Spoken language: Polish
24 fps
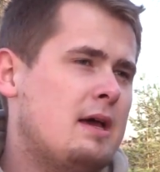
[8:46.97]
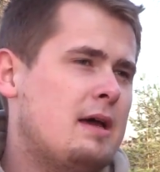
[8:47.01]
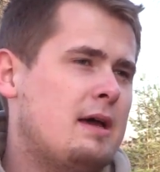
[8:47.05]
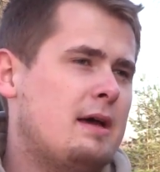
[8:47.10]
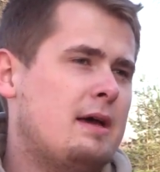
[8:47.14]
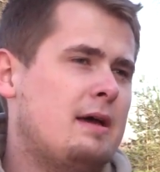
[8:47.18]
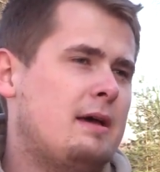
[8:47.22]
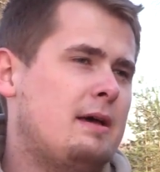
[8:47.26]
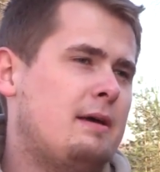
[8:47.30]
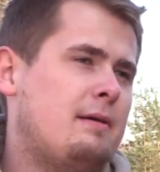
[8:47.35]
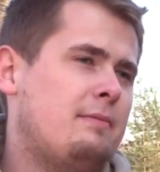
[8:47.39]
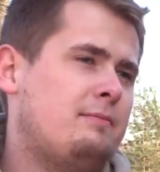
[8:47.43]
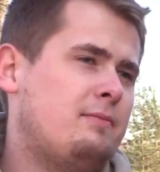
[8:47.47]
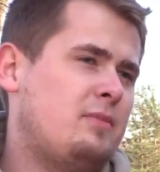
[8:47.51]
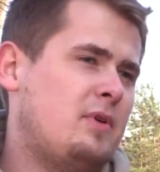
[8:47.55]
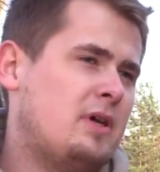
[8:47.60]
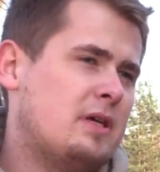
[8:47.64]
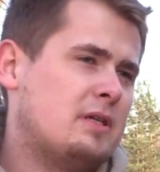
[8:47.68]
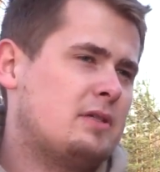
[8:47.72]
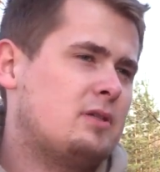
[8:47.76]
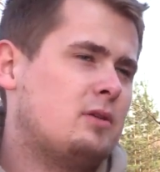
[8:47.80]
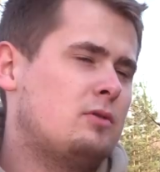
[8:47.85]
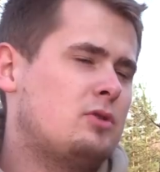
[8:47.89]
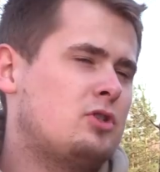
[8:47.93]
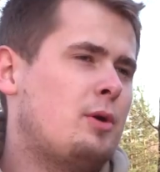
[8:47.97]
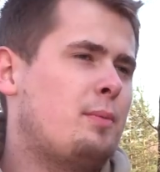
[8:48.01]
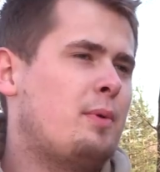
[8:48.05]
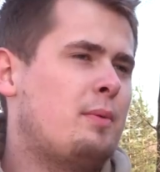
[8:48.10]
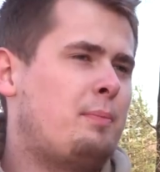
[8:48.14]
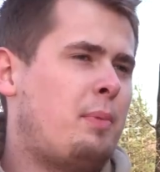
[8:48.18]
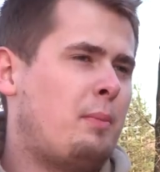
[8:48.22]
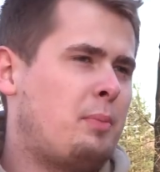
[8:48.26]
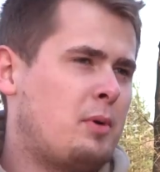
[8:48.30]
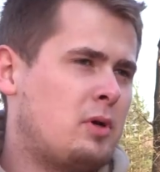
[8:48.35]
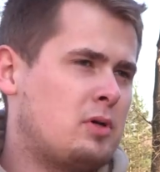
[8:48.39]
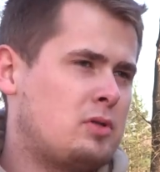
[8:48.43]
e, więc no,
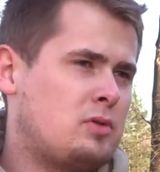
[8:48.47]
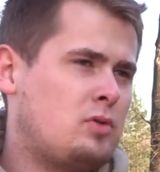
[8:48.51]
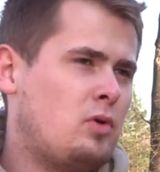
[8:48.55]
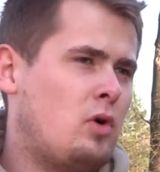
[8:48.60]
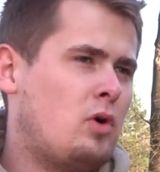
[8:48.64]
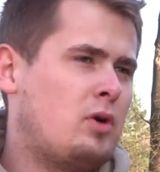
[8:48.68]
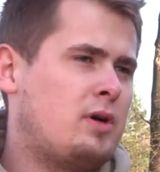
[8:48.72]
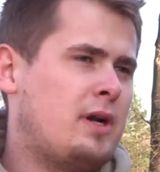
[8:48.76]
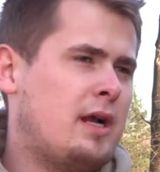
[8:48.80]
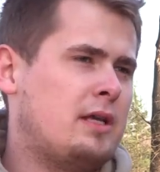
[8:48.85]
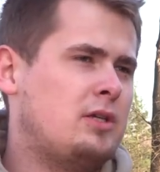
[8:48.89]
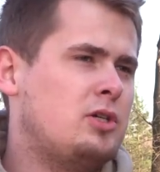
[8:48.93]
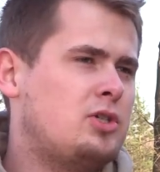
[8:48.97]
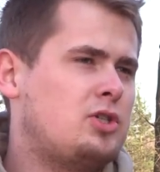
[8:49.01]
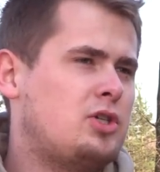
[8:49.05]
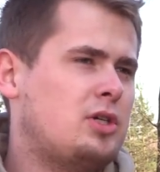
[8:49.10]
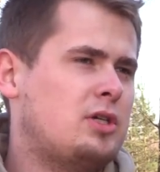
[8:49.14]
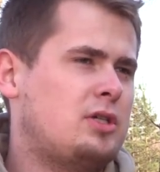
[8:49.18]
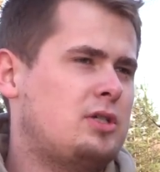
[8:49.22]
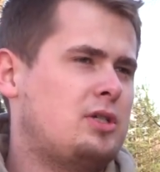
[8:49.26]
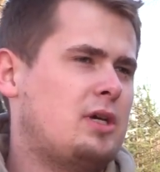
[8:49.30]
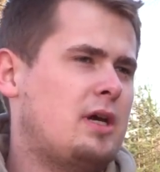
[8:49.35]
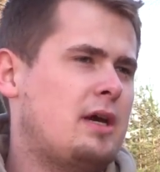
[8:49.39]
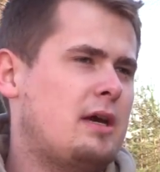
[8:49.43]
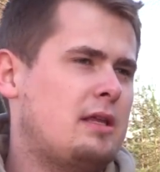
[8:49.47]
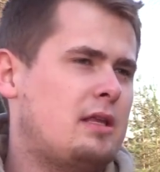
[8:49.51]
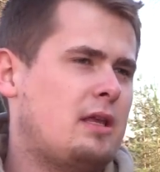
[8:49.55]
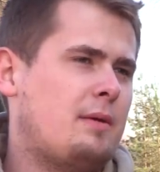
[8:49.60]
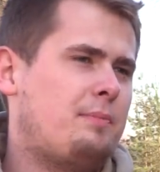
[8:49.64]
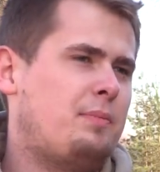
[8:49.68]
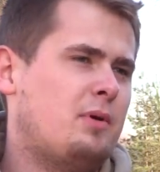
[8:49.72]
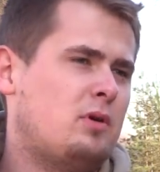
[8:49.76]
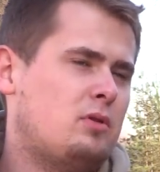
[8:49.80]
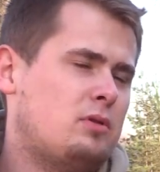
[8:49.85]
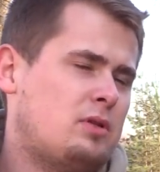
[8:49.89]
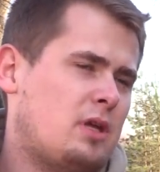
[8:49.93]
żeby po prostu ograniczyć e, te,
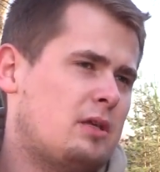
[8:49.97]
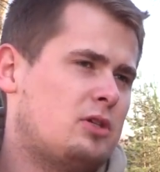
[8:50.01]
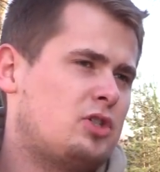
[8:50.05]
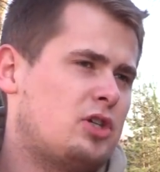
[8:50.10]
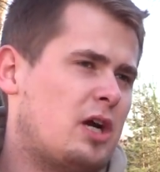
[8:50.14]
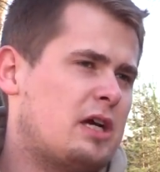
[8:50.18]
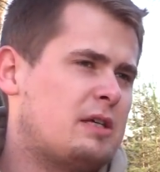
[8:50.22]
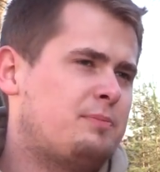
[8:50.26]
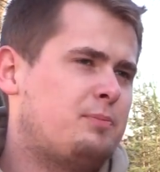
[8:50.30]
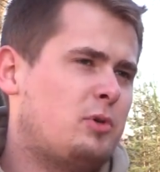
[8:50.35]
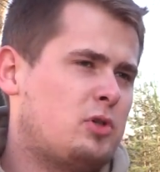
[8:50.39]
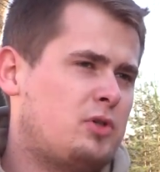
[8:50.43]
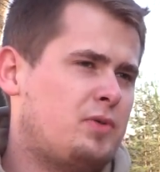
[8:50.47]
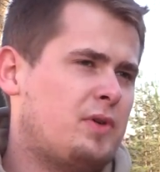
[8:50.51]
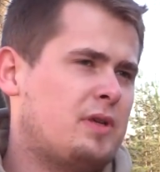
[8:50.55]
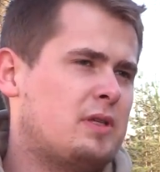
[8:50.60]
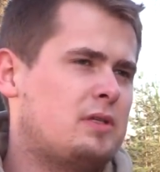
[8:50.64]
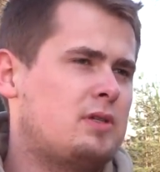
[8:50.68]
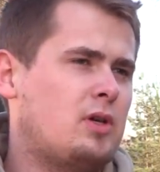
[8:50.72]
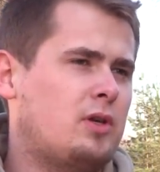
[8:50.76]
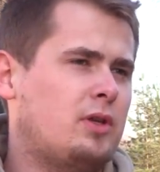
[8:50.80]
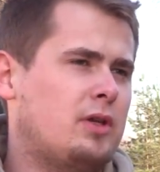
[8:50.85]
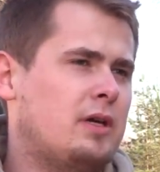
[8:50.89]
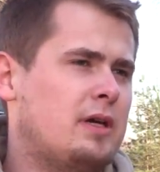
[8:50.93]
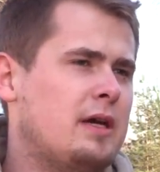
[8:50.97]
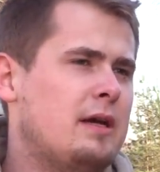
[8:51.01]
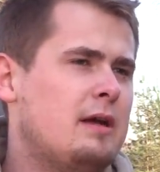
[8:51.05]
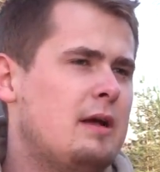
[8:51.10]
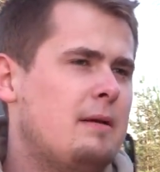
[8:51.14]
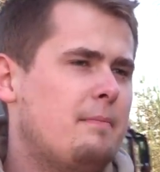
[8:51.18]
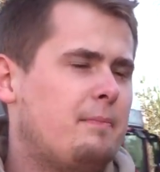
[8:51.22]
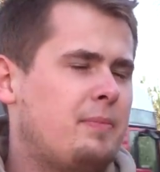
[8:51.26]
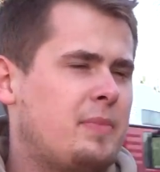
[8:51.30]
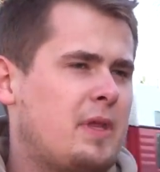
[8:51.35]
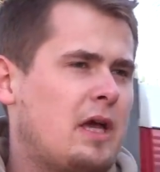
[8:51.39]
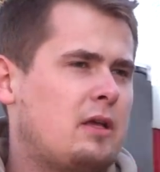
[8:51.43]
ten czas poświęcony
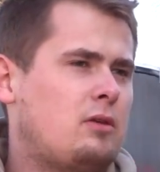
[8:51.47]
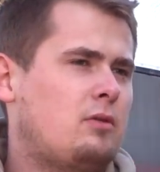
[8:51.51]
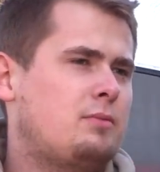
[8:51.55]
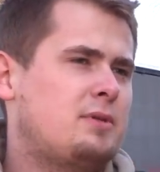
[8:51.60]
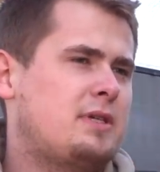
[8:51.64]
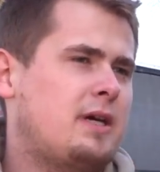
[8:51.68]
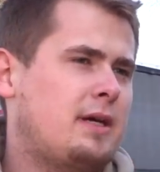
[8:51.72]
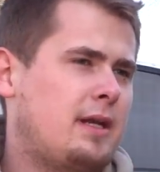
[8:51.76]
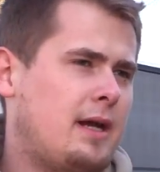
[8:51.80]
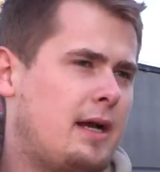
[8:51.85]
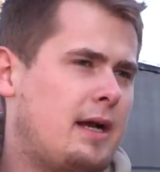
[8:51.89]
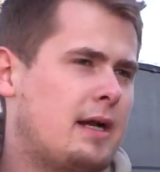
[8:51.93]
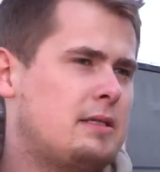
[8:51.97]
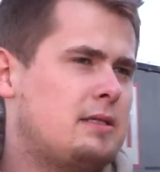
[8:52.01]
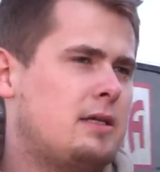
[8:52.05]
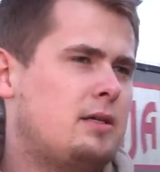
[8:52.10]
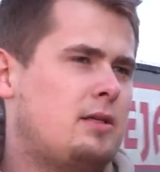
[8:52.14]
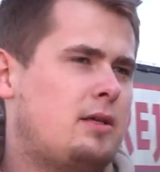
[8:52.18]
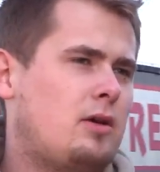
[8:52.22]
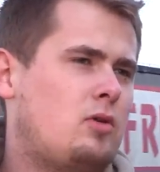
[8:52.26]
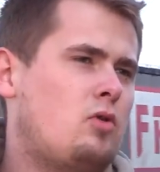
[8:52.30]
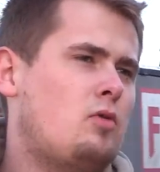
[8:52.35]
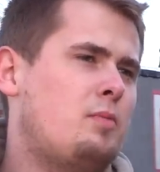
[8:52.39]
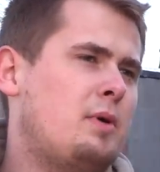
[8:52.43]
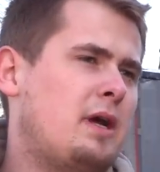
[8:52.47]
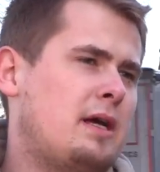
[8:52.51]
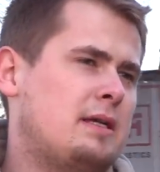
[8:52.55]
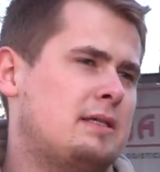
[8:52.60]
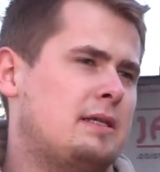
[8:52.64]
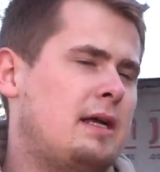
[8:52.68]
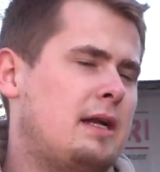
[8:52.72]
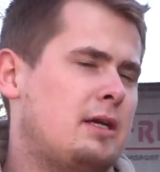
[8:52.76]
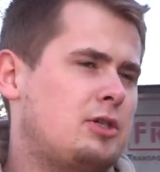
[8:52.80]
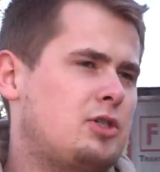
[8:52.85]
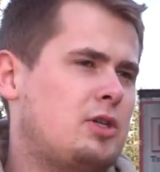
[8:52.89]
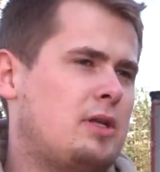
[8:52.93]
na tą segregację tych ubrań,
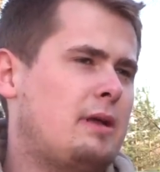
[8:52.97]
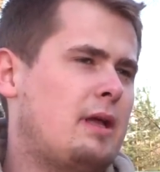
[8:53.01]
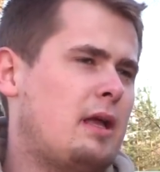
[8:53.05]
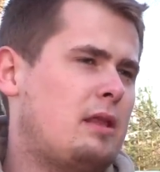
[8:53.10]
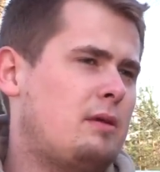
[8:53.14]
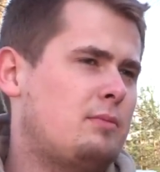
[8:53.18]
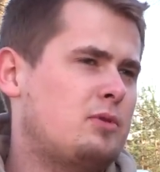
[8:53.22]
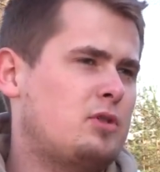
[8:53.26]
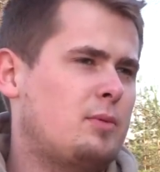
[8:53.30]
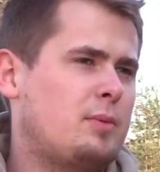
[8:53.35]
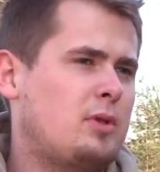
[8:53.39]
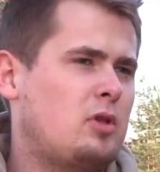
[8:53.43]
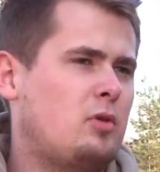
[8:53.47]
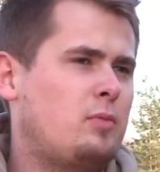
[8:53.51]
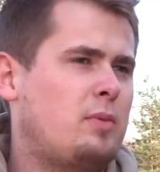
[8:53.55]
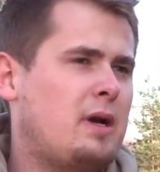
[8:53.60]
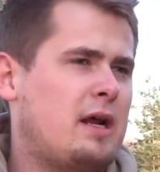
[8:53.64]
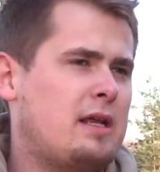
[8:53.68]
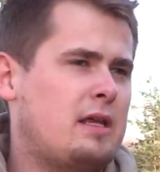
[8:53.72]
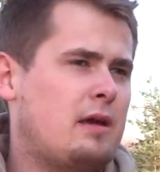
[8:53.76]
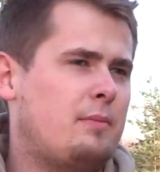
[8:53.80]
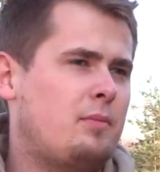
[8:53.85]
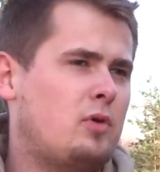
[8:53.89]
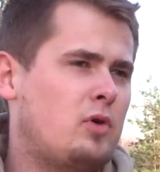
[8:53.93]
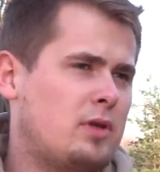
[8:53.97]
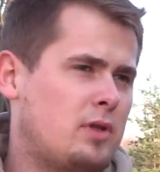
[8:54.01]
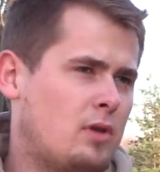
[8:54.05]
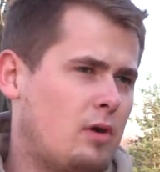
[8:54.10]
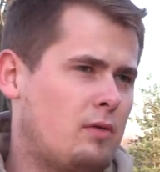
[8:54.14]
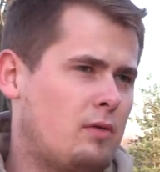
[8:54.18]
zależy nam na tym, żeby te ubrania były